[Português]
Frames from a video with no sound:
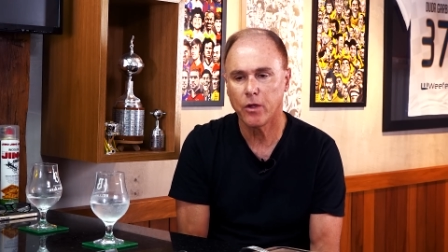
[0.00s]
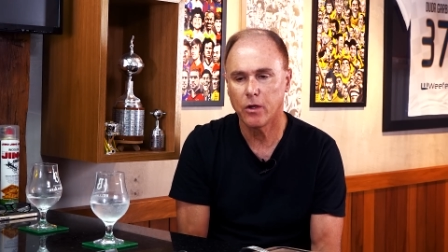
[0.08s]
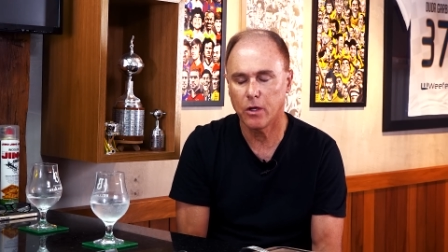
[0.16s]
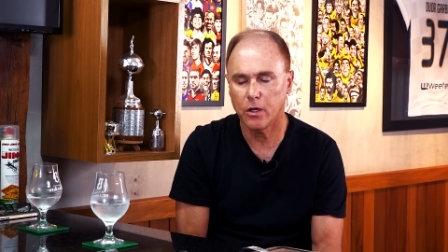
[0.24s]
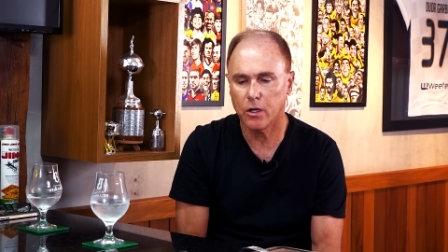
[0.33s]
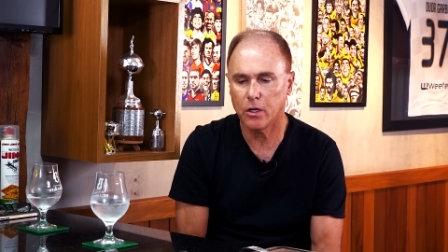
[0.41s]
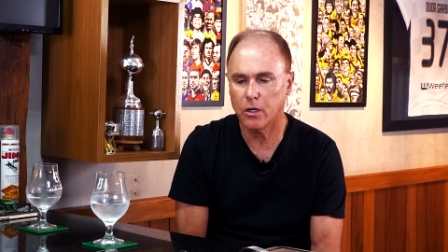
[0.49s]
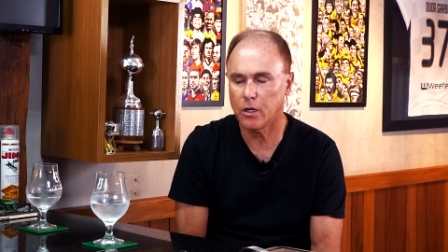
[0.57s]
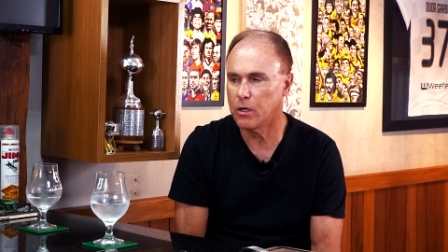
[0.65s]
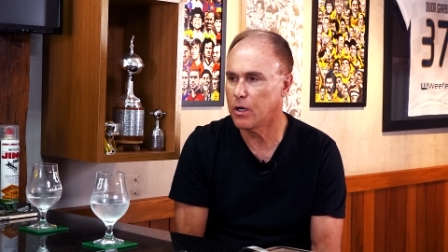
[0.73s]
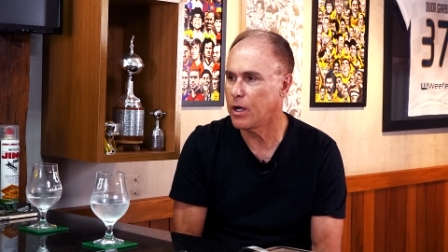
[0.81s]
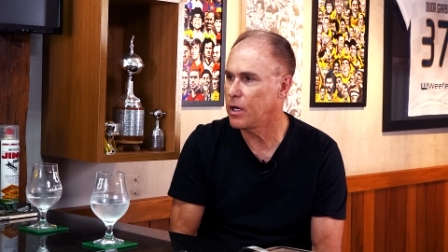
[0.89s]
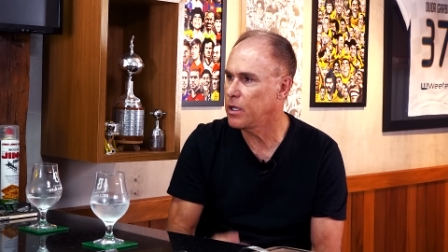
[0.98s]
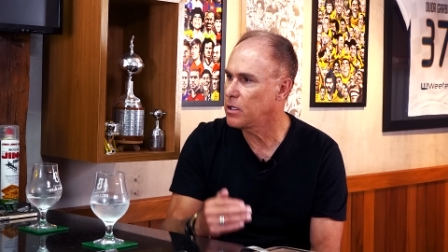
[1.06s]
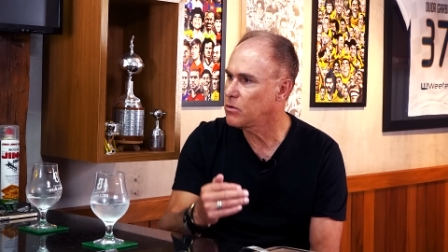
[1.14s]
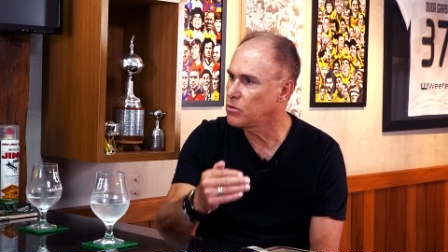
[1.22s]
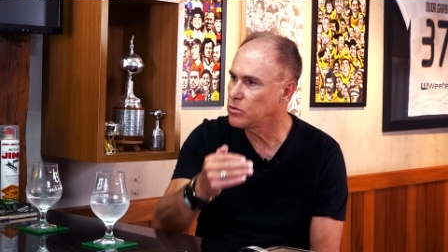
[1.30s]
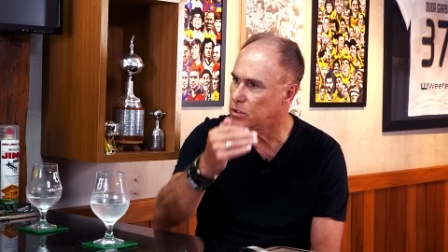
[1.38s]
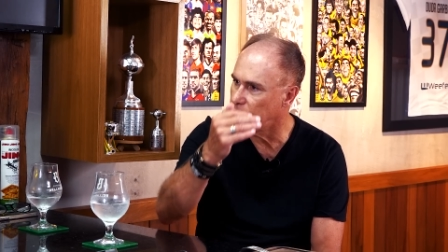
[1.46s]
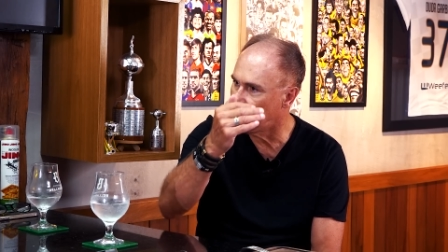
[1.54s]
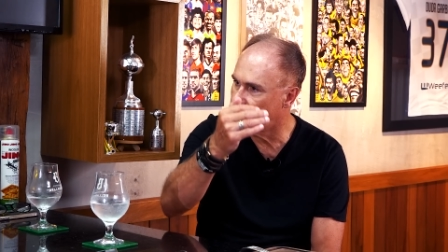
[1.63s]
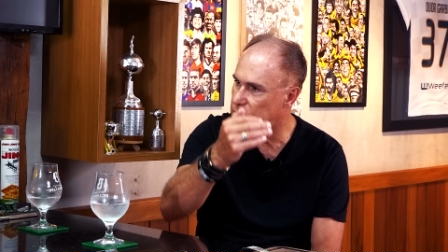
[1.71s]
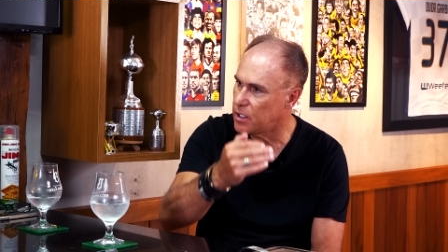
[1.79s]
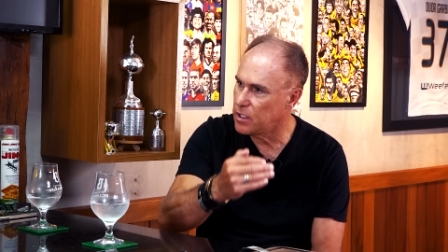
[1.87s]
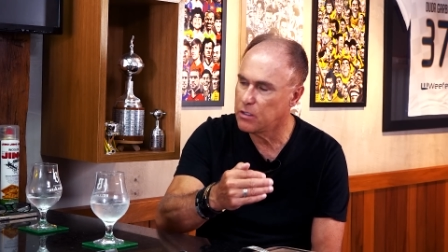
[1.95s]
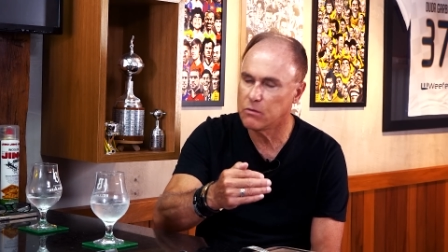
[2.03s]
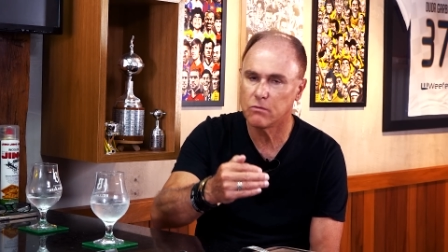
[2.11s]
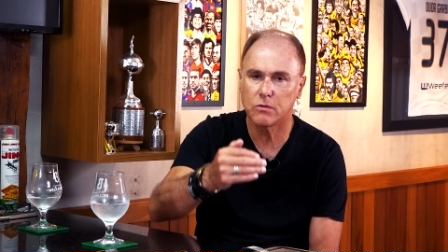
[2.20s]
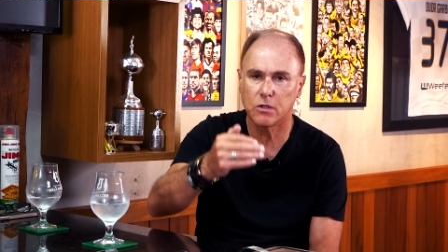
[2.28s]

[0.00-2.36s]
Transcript: uh, além do, desses aí,